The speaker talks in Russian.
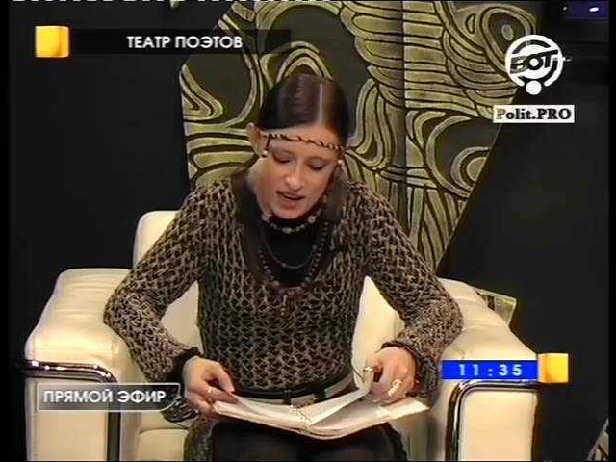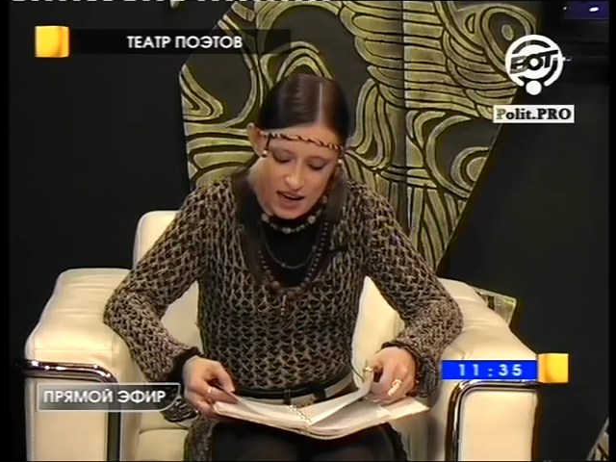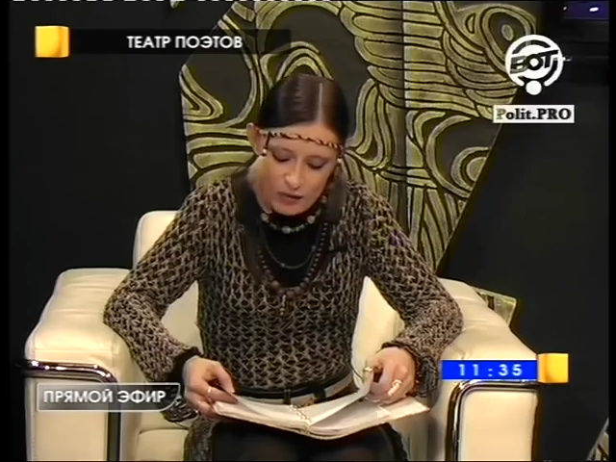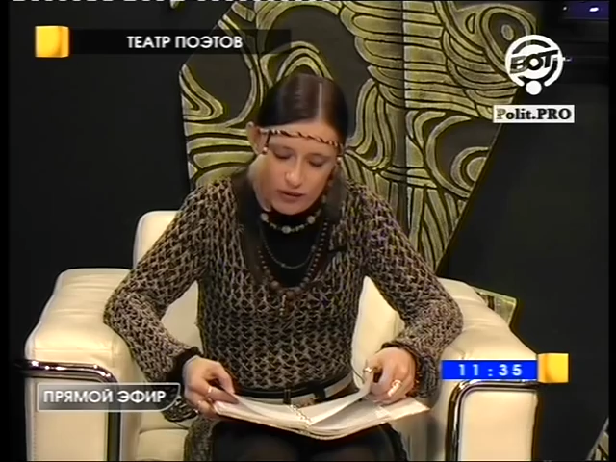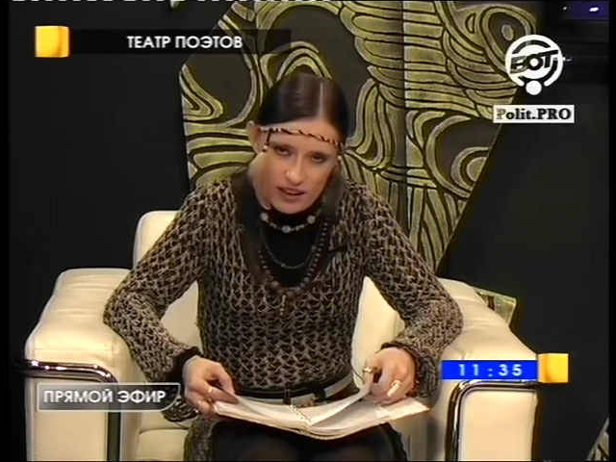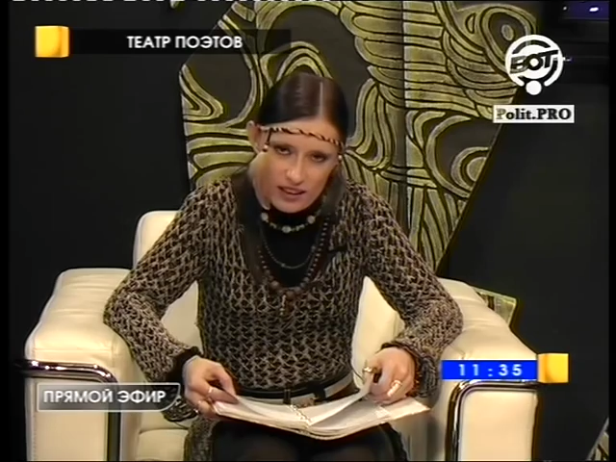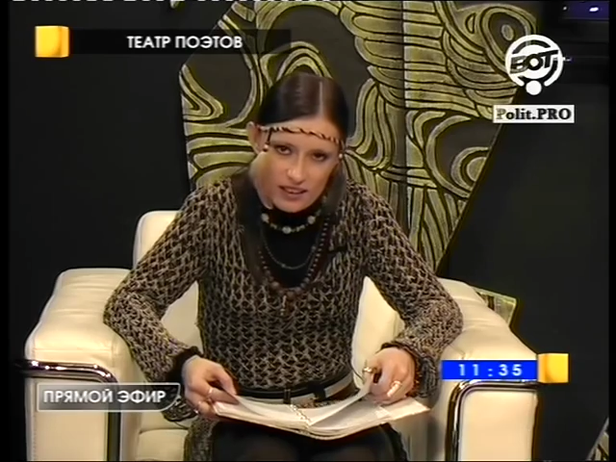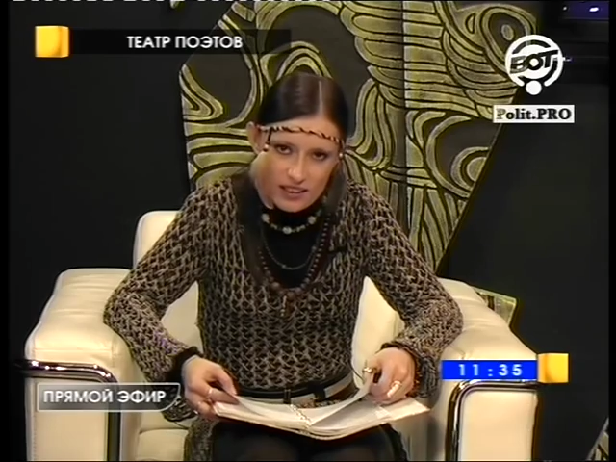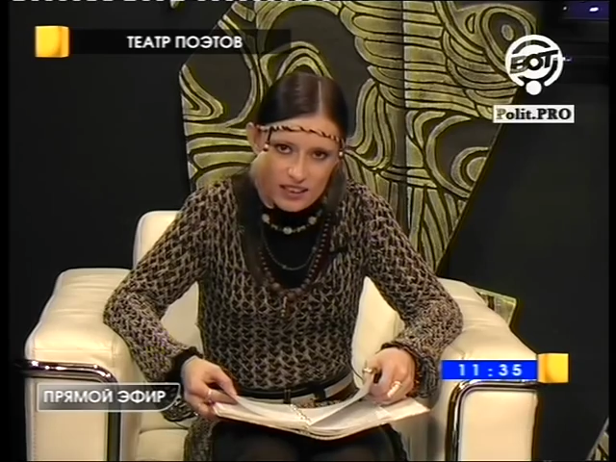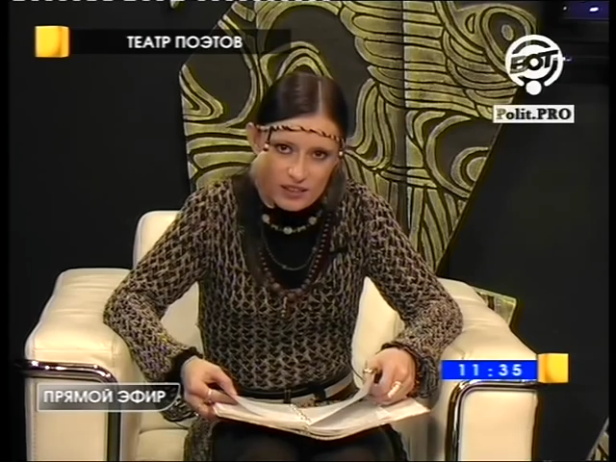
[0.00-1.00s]
альфа,
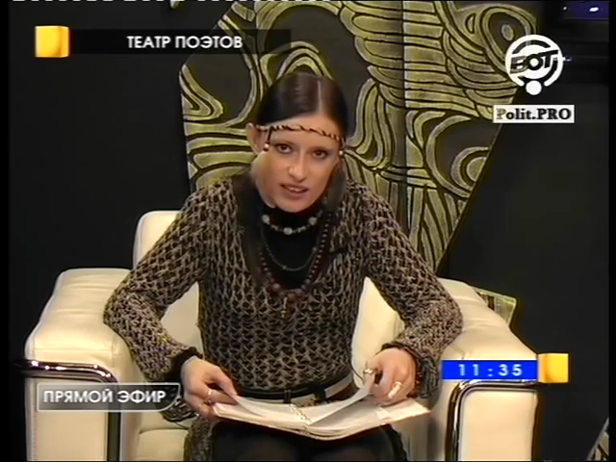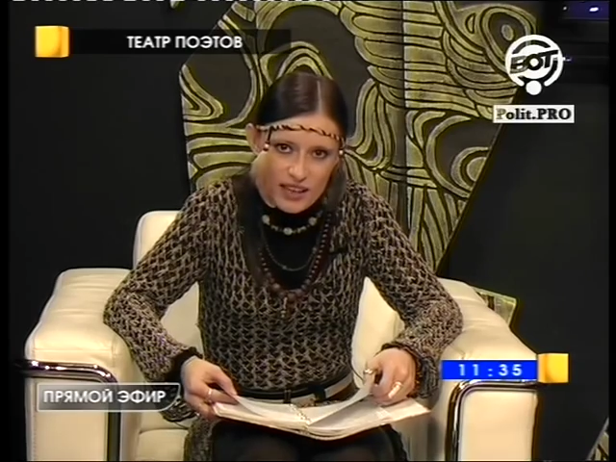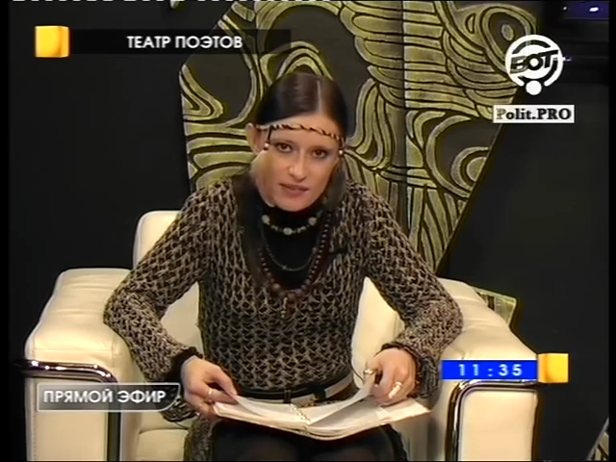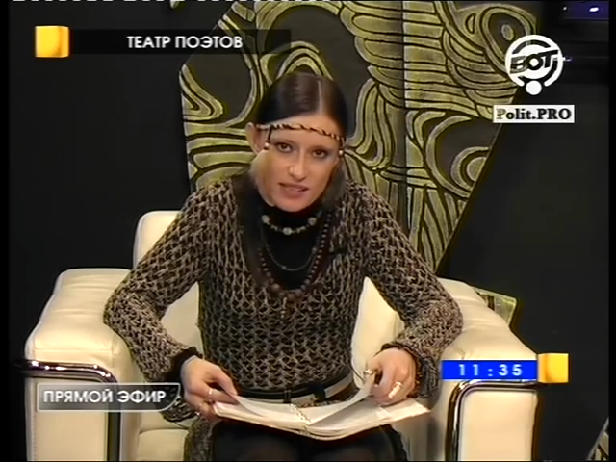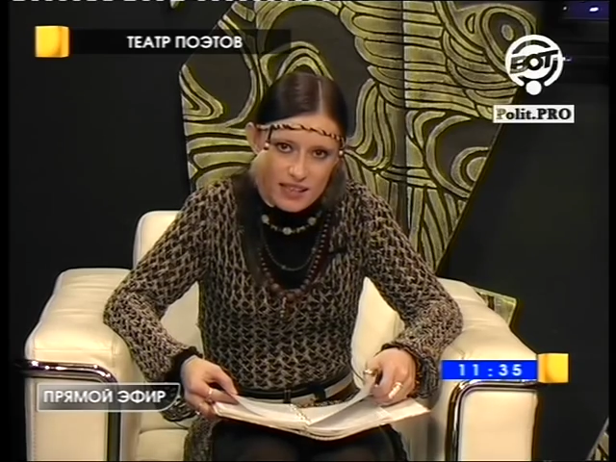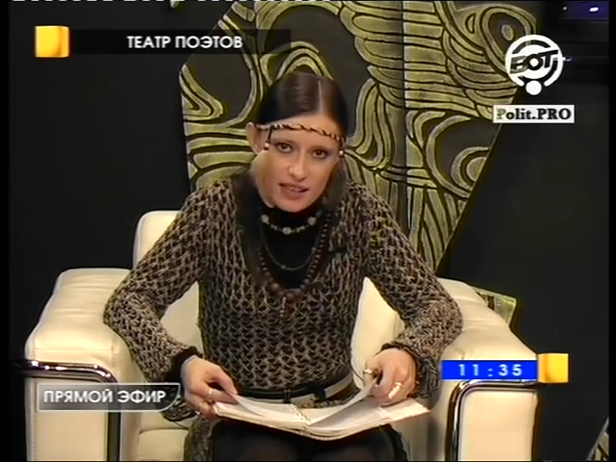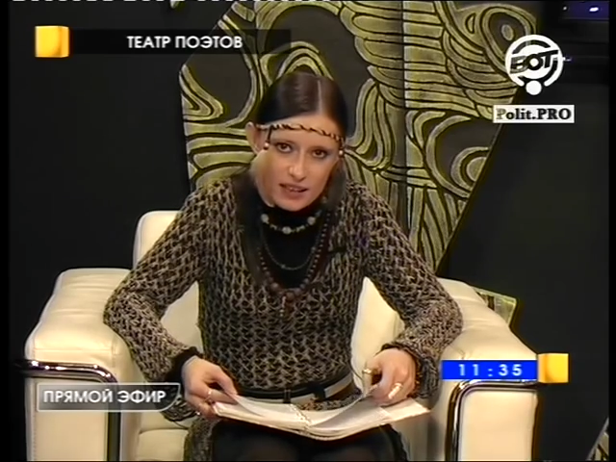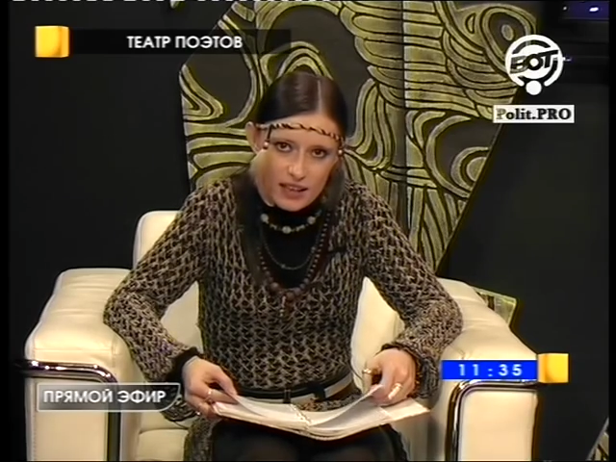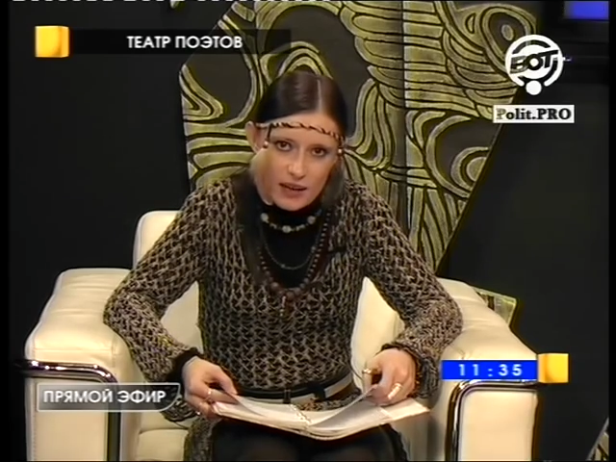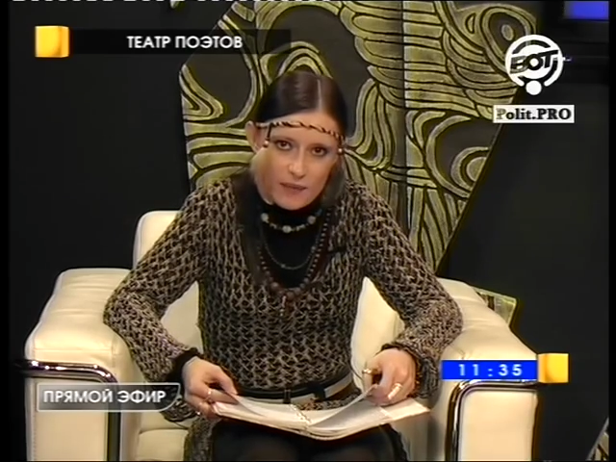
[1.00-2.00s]
твоя
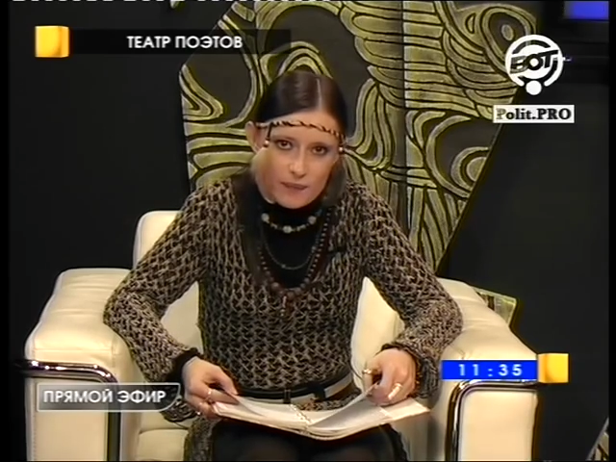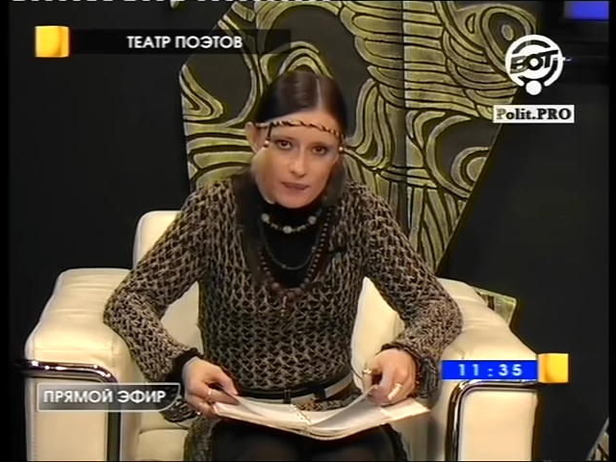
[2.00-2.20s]
вселенная.